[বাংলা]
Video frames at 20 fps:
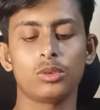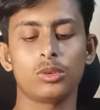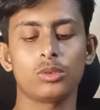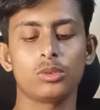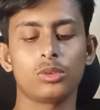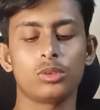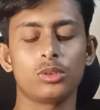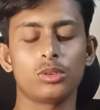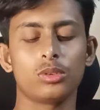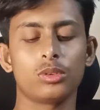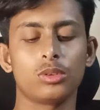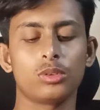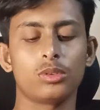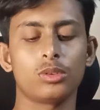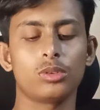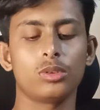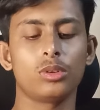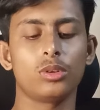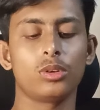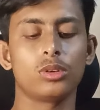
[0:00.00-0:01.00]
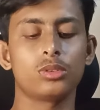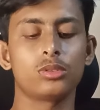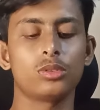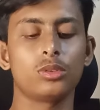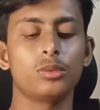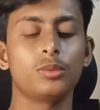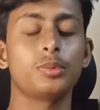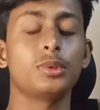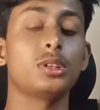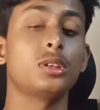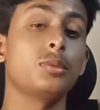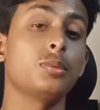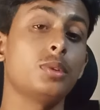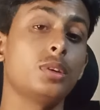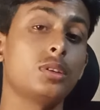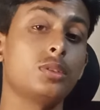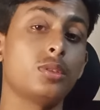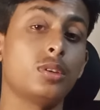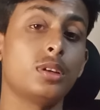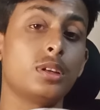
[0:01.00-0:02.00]
কখনো কখনো অর্থ
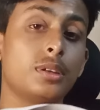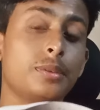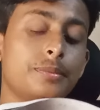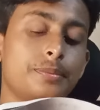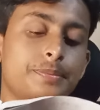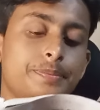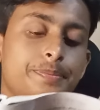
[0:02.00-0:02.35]
বিনিময় করে